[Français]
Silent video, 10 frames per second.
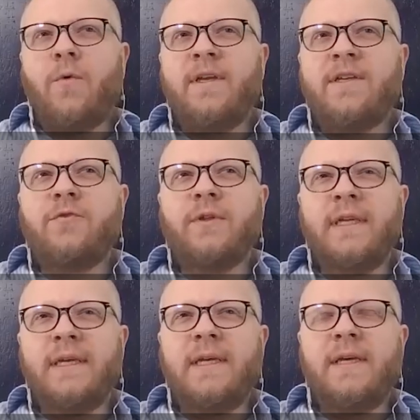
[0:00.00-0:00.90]
on est sur
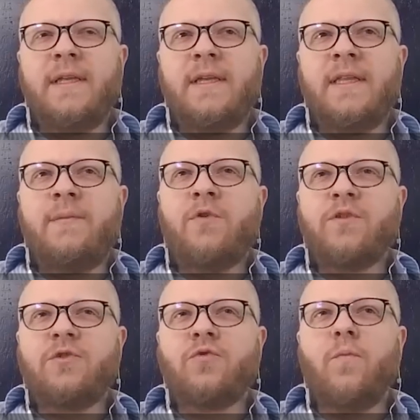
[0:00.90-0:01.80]
des,
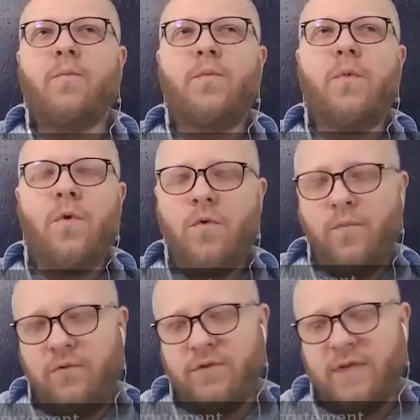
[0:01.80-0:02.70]
dépenses qui sont
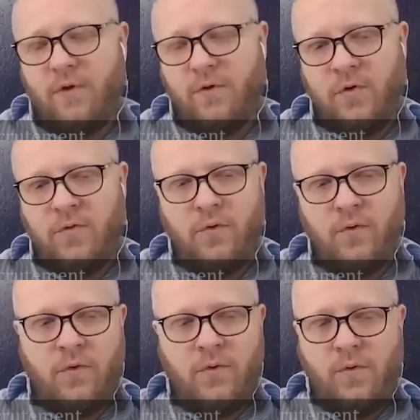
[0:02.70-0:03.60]
beaucoup plus importantes
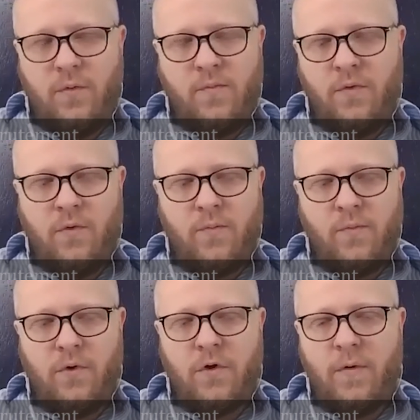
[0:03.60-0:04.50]
pour
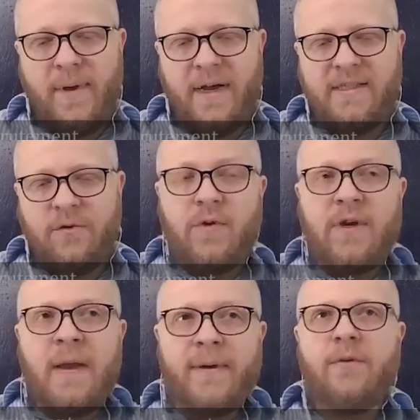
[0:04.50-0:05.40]
le, club parisien.
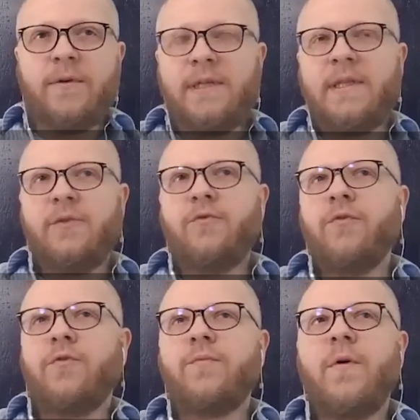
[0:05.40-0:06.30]
Donc la priorité du
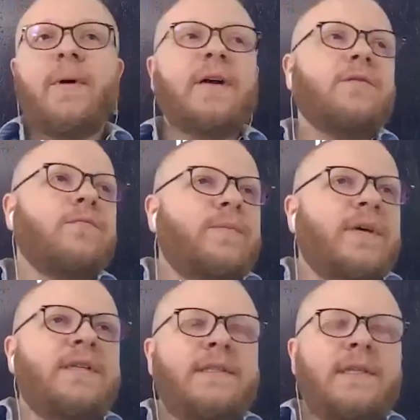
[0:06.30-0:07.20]
recrutement, par exemple, du
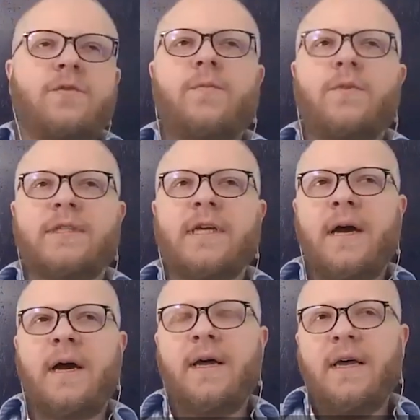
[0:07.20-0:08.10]
PSG, si on prend ce
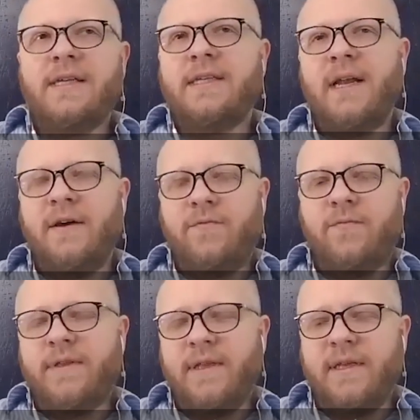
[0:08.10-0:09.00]
cas-là,
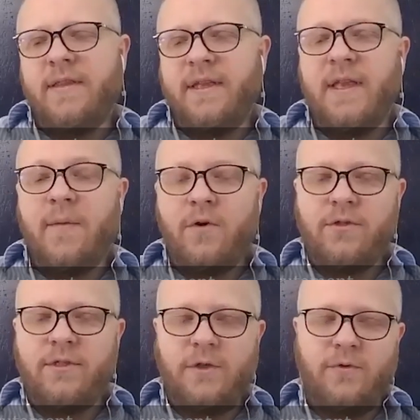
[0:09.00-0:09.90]
c'est d'abord
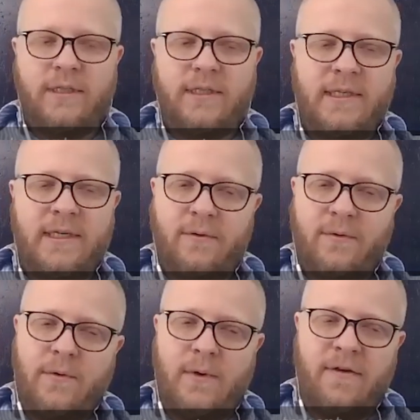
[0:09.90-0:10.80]
de sécuriser
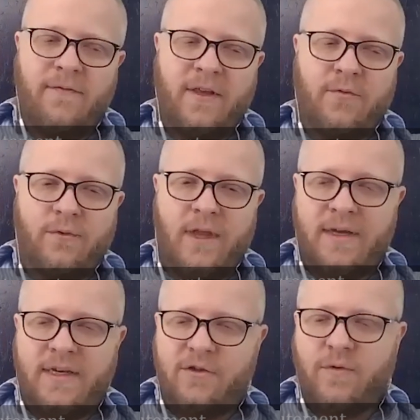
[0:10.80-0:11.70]
euh, les fins de
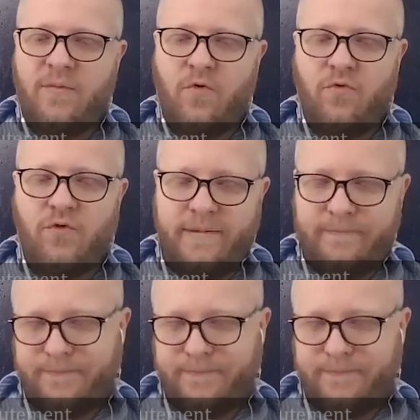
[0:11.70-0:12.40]
contrat qu'il souhaite prolonger.